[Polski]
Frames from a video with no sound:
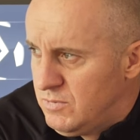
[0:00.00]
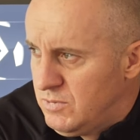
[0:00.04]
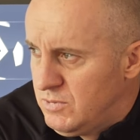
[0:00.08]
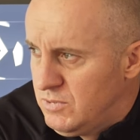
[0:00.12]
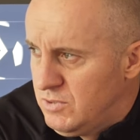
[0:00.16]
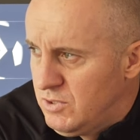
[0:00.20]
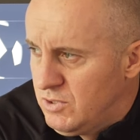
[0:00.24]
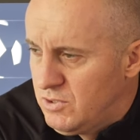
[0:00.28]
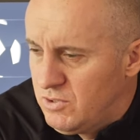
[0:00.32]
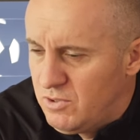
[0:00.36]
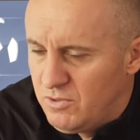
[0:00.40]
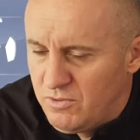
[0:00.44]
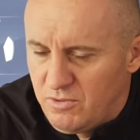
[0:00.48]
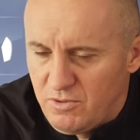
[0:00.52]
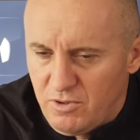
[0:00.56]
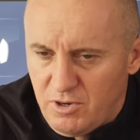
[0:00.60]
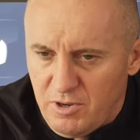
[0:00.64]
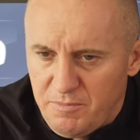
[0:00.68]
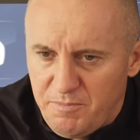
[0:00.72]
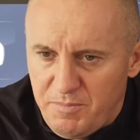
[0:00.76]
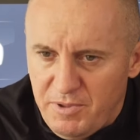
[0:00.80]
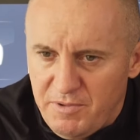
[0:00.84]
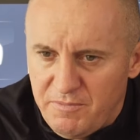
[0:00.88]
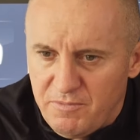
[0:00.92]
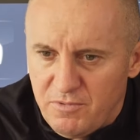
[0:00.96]
No to, to
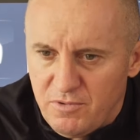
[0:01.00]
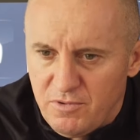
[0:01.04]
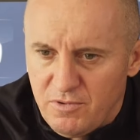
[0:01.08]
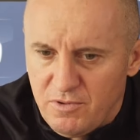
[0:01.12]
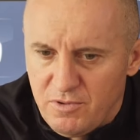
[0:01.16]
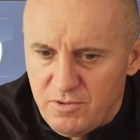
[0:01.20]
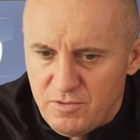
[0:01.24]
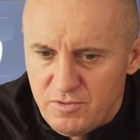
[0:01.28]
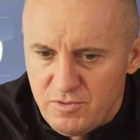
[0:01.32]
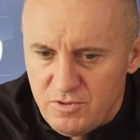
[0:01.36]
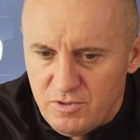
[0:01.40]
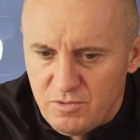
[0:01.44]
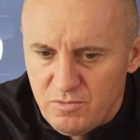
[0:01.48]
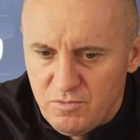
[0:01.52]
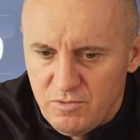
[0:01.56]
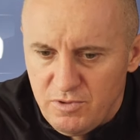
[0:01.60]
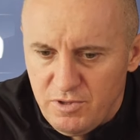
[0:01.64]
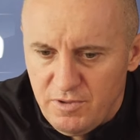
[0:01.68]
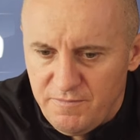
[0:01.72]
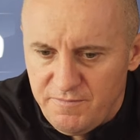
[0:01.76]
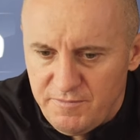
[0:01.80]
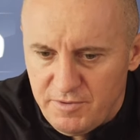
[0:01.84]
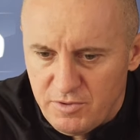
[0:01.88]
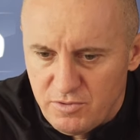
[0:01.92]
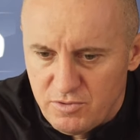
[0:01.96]
na pewno,
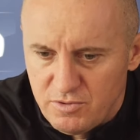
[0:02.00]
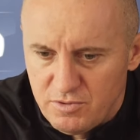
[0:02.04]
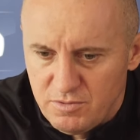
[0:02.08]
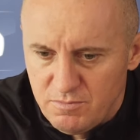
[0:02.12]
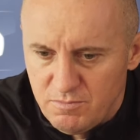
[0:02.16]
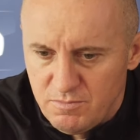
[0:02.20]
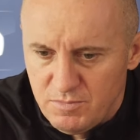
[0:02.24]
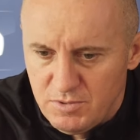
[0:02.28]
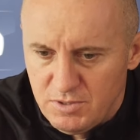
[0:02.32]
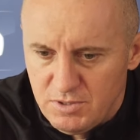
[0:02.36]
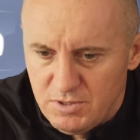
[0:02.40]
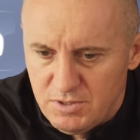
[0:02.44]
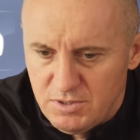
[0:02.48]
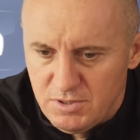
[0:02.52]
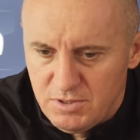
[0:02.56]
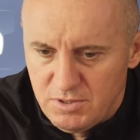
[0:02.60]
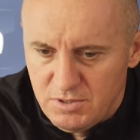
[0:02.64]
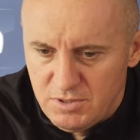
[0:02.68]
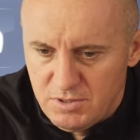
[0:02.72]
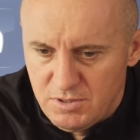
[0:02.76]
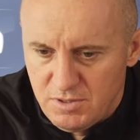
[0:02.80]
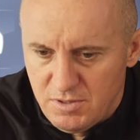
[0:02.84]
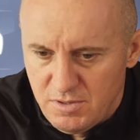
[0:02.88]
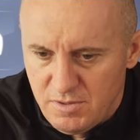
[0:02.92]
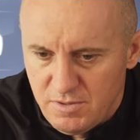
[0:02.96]
szczególnie w naszym
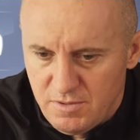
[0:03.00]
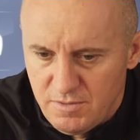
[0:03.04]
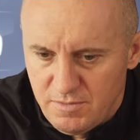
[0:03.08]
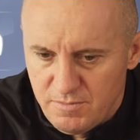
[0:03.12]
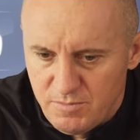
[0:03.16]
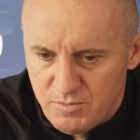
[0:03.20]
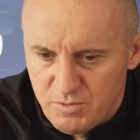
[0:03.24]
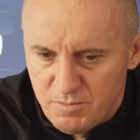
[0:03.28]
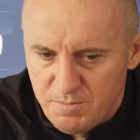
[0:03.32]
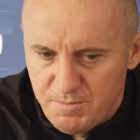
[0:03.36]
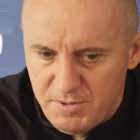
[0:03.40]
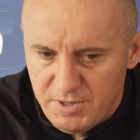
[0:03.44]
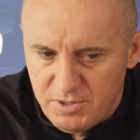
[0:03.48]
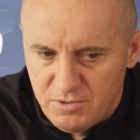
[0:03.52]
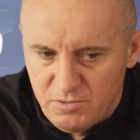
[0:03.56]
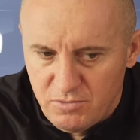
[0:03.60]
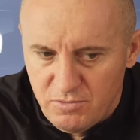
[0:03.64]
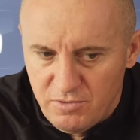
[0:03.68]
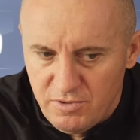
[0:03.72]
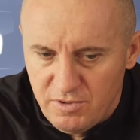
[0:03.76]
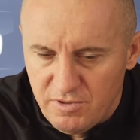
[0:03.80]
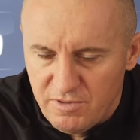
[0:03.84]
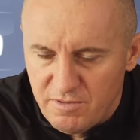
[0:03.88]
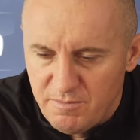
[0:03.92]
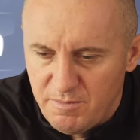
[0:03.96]
e,
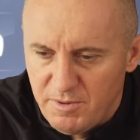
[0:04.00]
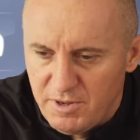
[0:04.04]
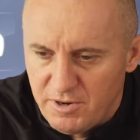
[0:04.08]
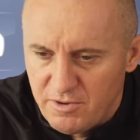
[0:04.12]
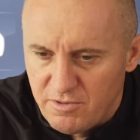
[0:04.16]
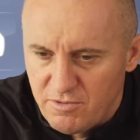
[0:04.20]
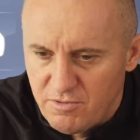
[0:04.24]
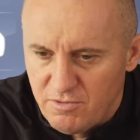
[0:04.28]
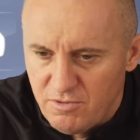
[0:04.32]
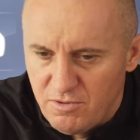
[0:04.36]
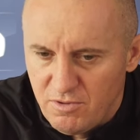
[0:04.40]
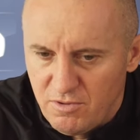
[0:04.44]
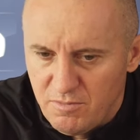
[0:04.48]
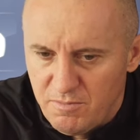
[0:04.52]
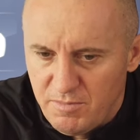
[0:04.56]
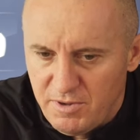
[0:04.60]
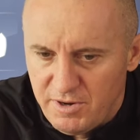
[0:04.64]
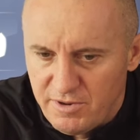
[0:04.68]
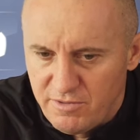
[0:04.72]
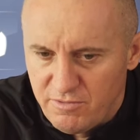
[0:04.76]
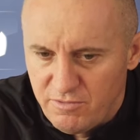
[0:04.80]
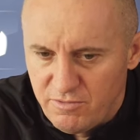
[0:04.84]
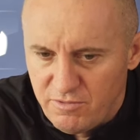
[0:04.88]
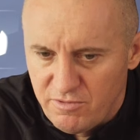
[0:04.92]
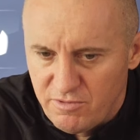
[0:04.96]
przypadku, jest bardzo,
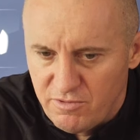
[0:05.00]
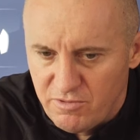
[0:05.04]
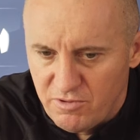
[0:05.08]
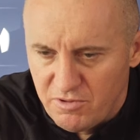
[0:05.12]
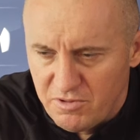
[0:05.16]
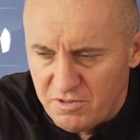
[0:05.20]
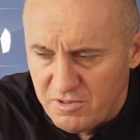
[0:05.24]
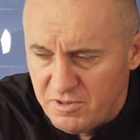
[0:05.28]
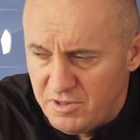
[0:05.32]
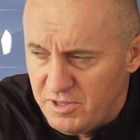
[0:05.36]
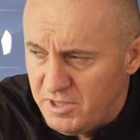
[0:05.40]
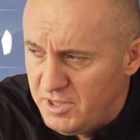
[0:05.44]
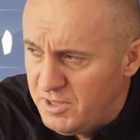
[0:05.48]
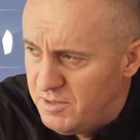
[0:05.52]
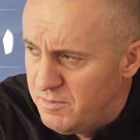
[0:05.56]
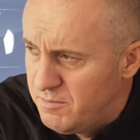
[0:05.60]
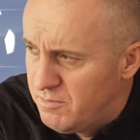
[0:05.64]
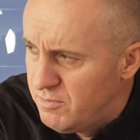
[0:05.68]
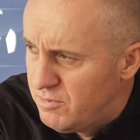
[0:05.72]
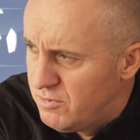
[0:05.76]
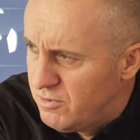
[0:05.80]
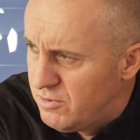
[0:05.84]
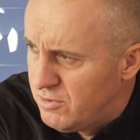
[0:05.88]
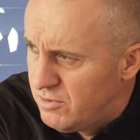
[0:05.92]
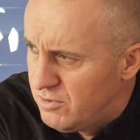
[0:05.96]
bardzo istotne,
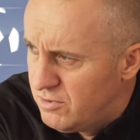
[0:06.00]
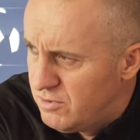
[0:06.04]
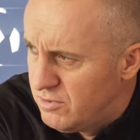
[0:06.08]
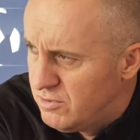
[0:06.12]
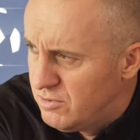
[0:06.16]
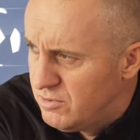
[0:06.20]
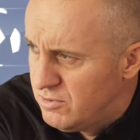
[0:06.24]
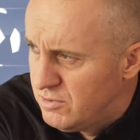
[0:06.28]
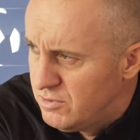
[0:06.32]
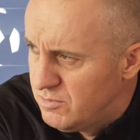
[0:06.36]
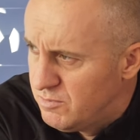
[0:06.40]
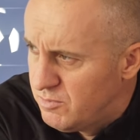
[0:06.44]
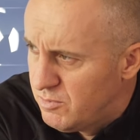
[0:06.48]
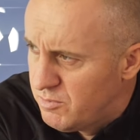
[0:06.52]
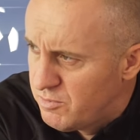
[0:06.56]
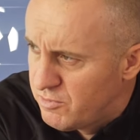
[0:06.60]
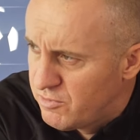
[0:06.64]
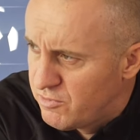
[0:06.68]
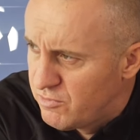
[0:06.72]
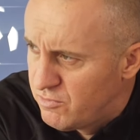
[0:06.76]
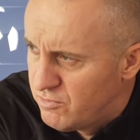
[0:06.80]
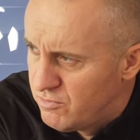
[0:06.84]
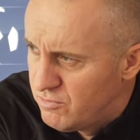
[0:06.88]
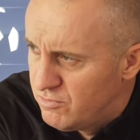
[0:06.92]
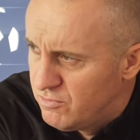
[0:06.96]
bo po
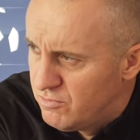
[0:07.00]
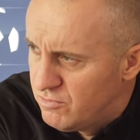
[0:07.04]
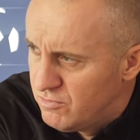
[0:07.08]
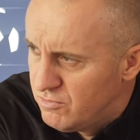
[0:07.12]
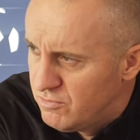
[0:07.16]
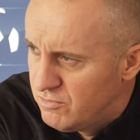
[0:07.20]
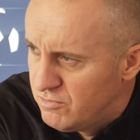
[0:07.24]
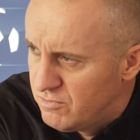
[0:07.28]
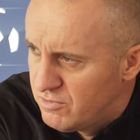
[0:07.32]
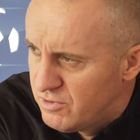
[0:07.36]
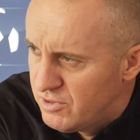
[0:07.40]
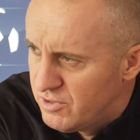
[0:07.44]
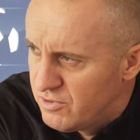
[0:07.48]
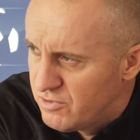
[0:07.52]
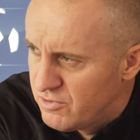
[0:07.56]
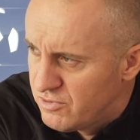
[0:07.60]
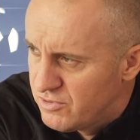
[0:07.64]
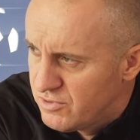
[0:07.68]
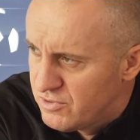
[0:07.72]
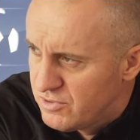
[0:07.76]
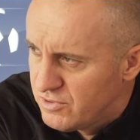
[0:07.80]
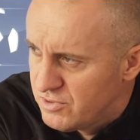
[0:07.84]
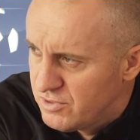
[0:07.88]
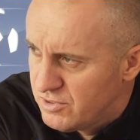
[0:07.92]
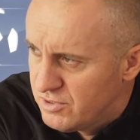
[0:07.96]
prostu
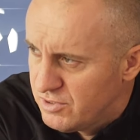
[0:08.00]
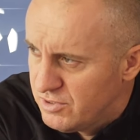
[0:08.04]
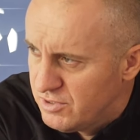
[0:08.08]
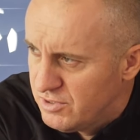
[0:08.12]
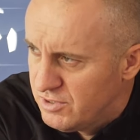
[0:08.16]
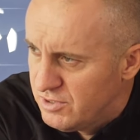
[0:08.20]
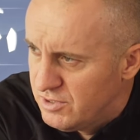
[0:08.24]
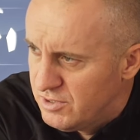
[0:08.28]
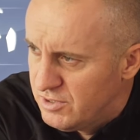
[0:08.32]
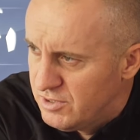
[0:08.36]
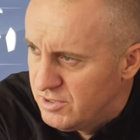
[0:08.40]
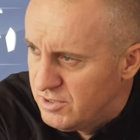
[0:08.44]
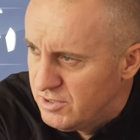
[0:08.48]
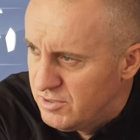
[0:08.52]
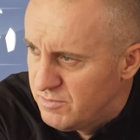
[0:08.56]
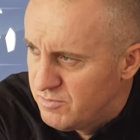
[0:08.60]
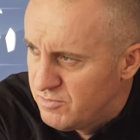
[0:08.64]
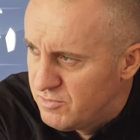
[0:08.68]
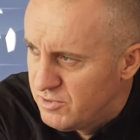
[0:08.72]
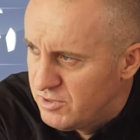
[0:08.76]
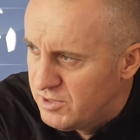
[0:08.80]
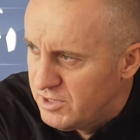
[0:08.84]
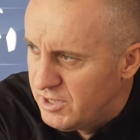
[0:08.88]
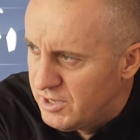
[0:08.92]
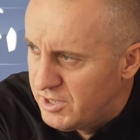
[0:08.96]
też e,
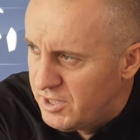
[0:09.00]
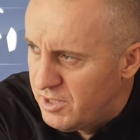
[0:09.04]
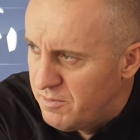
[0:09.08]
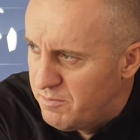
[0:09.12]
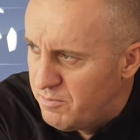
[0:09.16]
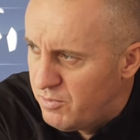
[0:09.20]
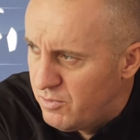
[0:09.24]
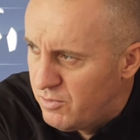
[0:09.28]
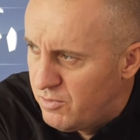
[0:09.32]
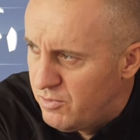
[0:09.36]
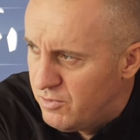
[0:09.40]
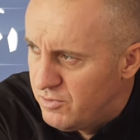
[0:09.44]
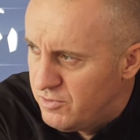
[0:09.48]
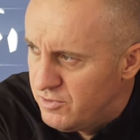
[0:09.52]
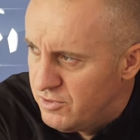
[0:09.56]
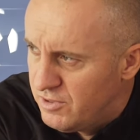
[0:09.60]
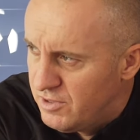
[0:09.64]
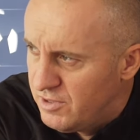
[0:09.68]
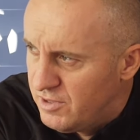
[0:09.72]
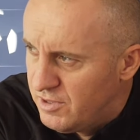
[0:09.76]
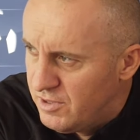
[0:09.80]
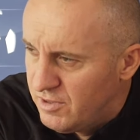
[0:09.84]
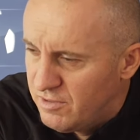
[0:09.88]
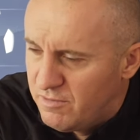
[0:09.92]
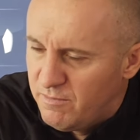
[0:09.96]
przy takiej pogodzie
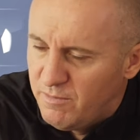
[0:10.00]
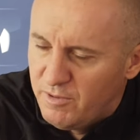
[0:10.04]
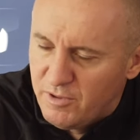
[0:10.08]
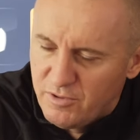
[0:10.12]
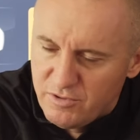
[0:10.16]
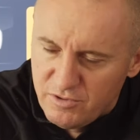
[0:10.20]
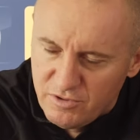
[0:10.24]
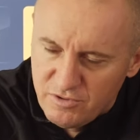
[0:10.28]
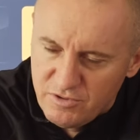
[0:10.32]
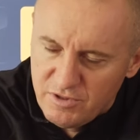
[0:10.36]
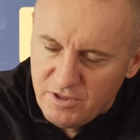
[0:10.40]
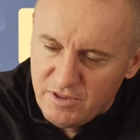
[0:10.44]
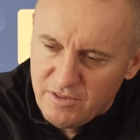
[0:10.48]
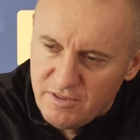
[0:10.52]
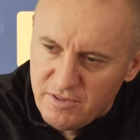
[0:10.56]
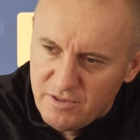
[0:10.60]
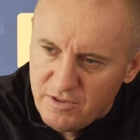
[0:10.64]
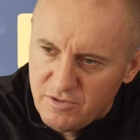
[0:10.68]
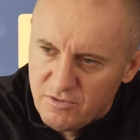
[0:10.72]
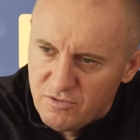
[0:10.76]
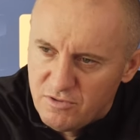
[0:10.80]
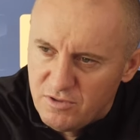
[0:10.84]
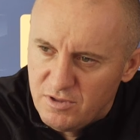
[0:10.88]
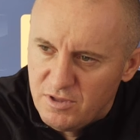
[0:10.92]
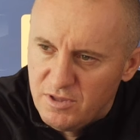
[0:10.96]
jest większa
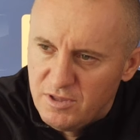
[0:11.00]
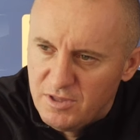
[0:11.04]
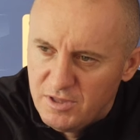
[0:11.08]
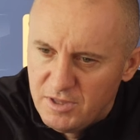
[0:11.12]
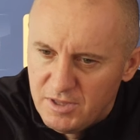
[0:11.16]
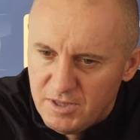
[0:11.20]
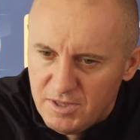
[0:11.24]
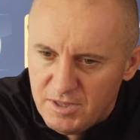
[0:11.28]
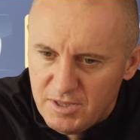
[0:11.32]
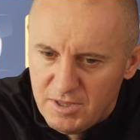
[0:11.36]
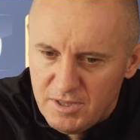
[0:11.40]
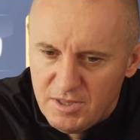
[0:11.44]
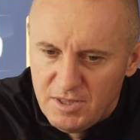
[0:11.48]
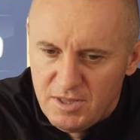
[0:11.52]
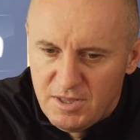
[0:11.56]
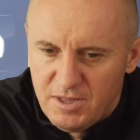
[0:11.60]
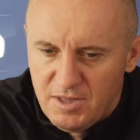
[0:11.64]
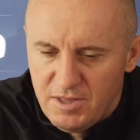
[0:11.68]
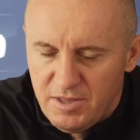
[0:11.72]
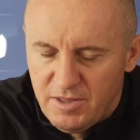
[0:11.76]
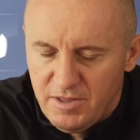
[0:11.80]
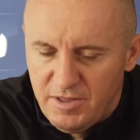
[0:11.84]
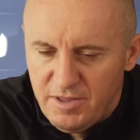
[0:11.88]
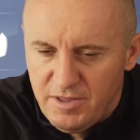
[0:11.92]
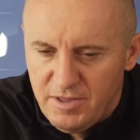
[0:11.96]
szansa, że
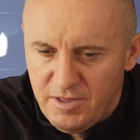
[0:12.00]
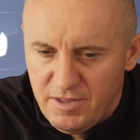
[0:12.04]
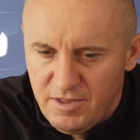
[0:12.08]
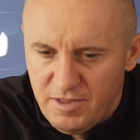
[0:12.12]
e,